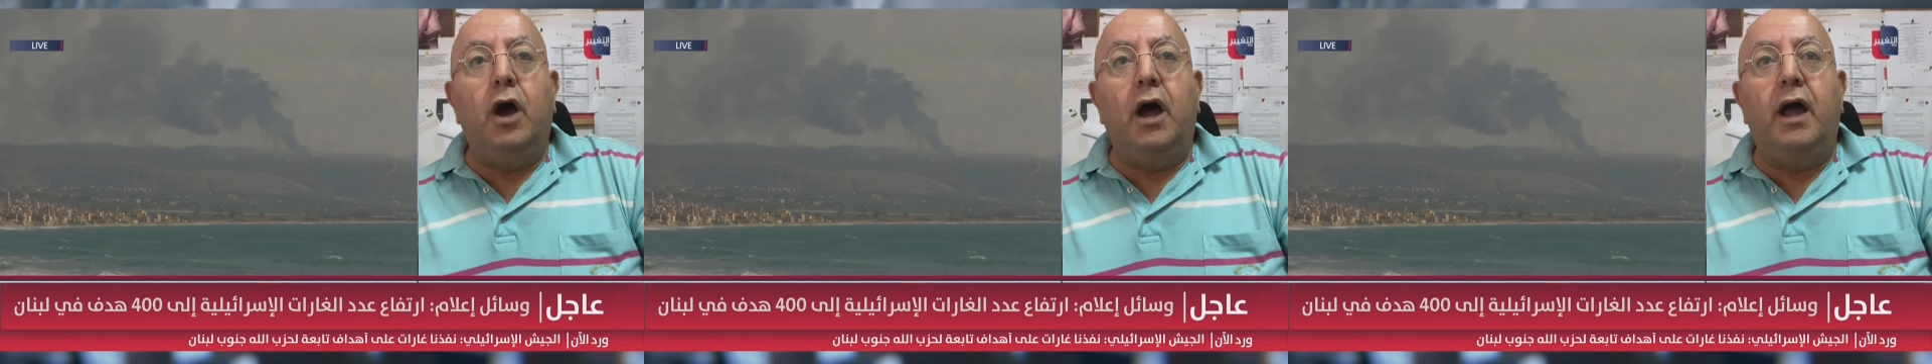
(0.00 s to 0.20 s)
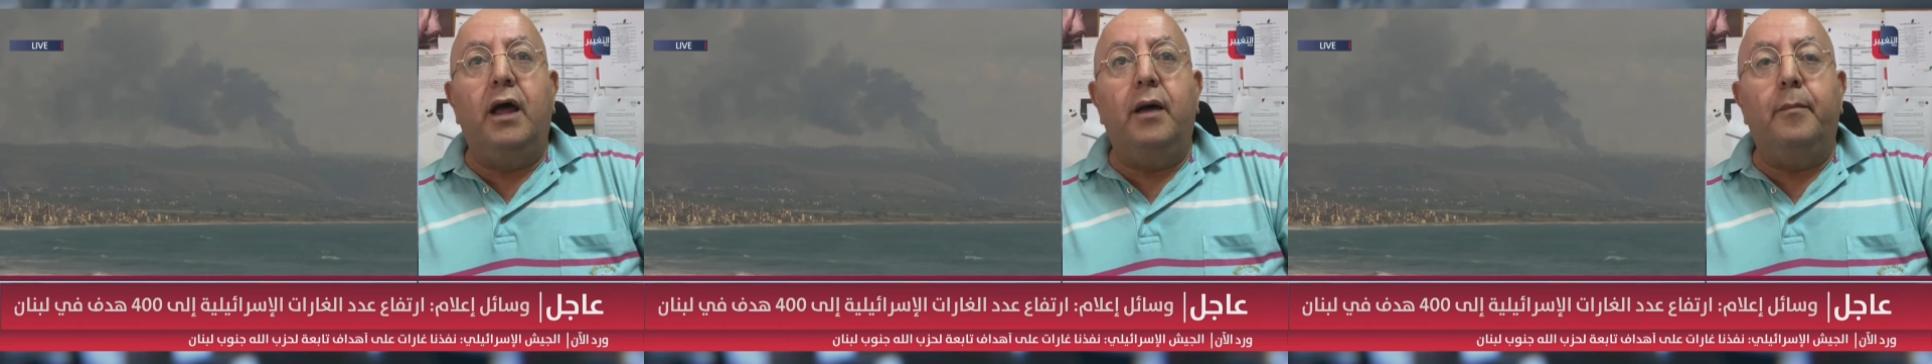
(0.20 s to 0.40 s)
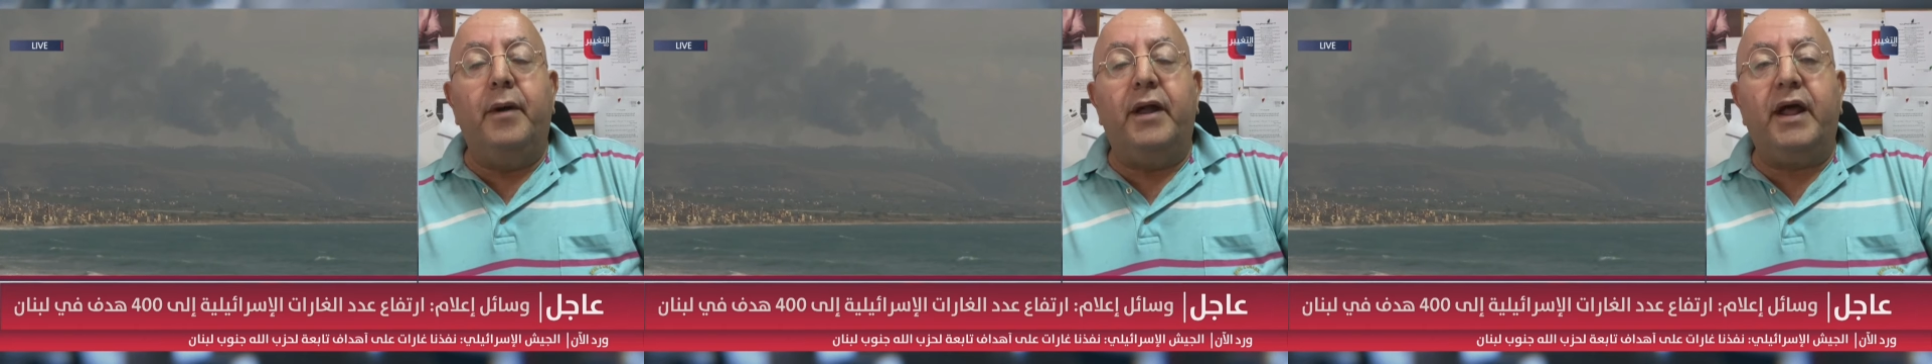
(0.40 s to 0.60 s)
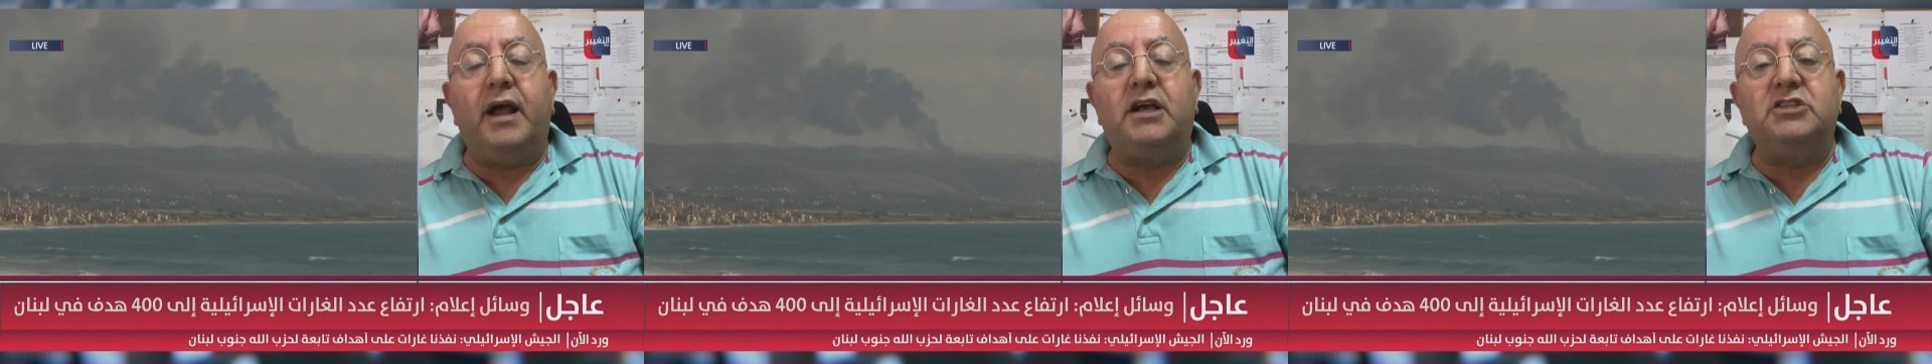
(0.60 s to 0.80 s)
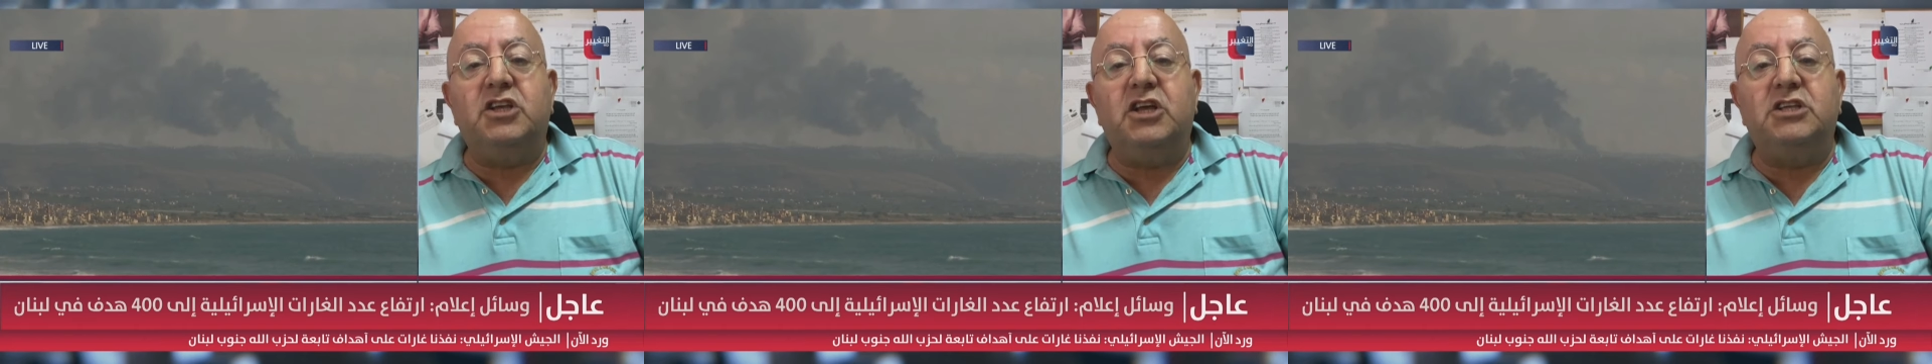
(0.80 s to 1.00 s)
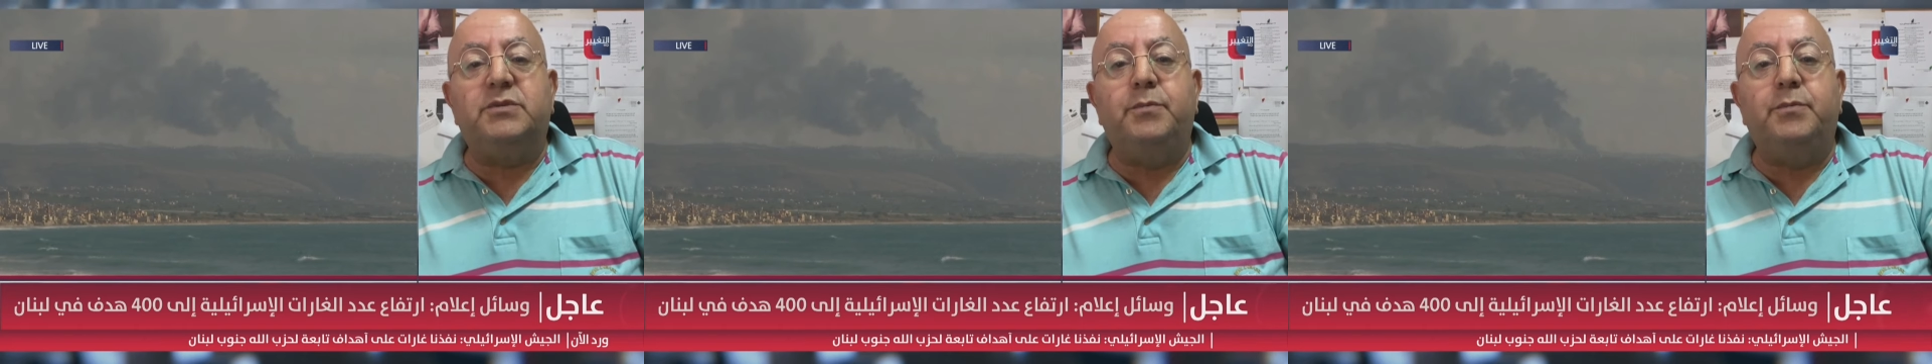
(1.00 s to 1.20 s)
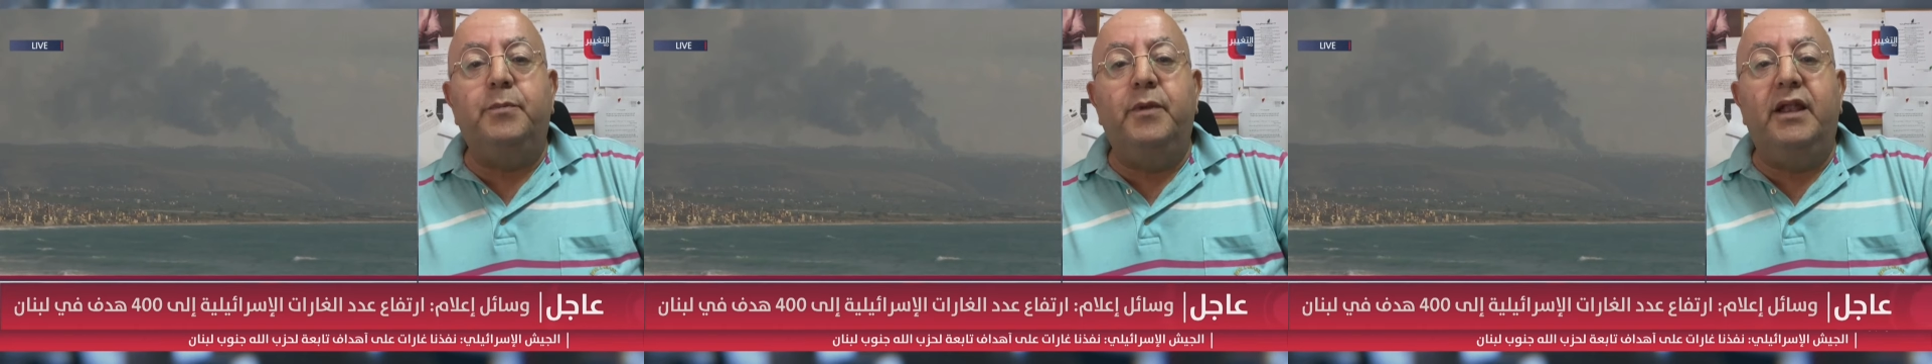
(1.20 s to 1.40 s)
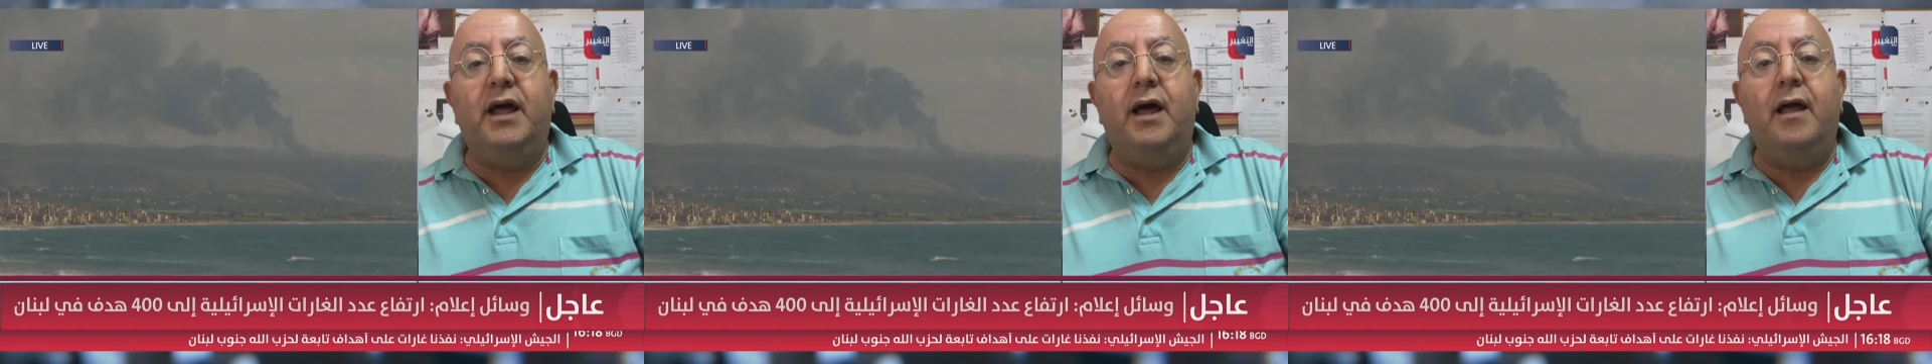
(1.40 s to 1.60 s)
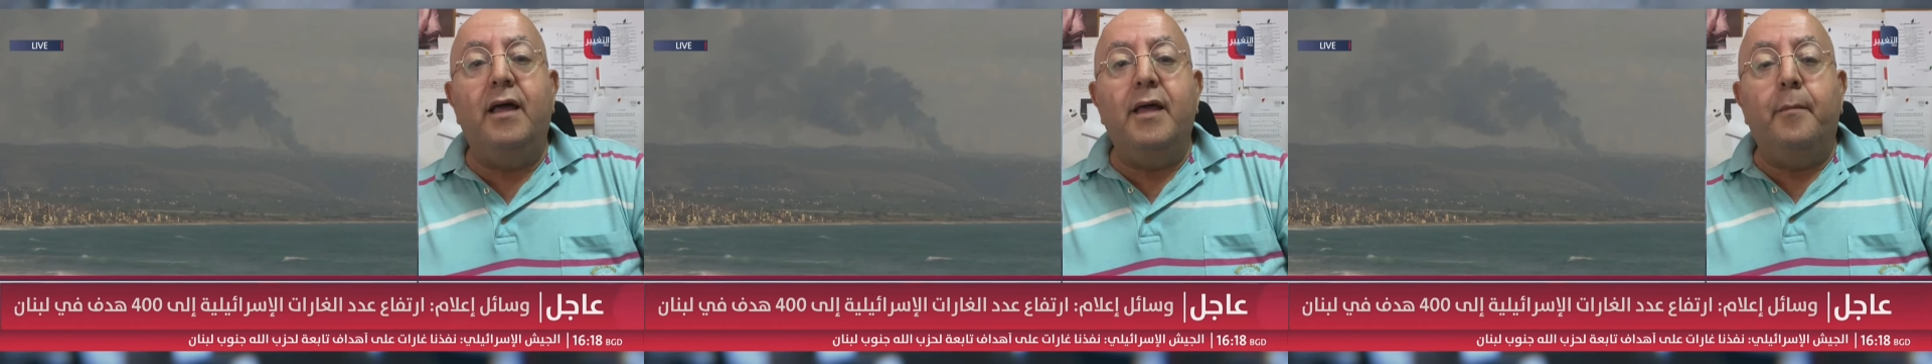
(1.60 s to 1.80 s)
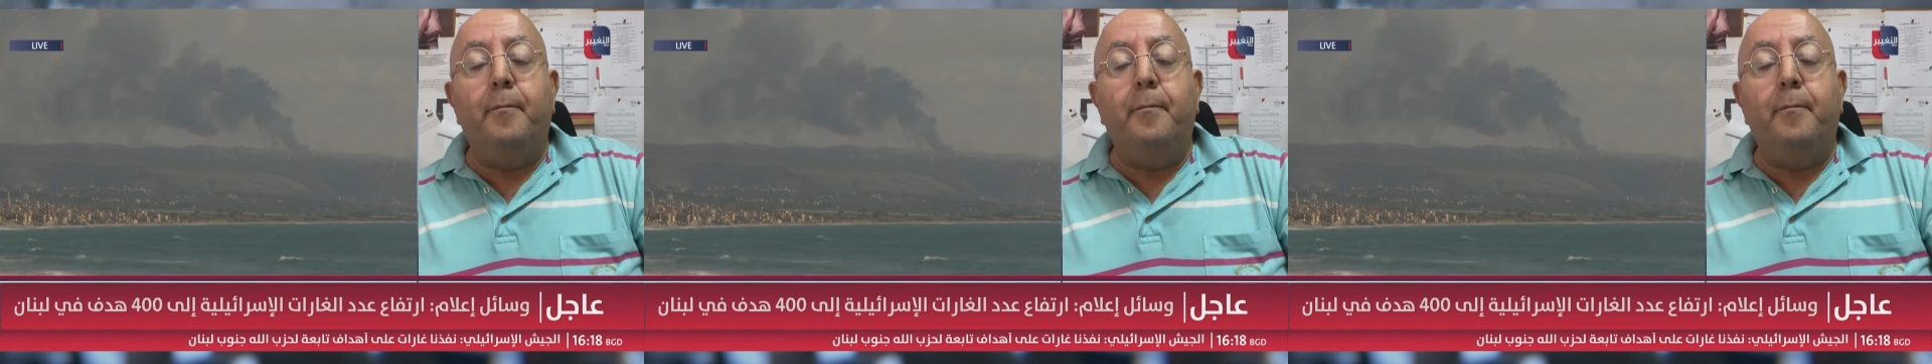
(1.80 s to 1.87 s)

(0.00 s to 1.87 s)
آه، مراكز حزب الله